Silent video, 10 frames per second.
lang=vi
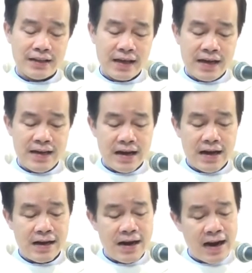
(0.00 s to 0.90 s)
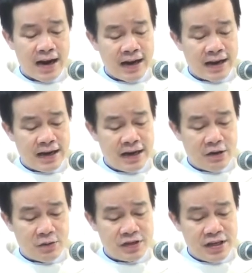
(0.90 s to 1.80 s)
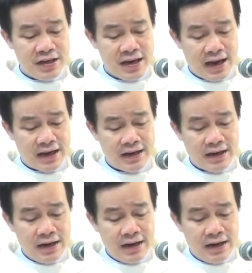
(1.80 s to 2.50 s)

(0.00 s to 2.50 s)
thấy ở hai cái điều chính này,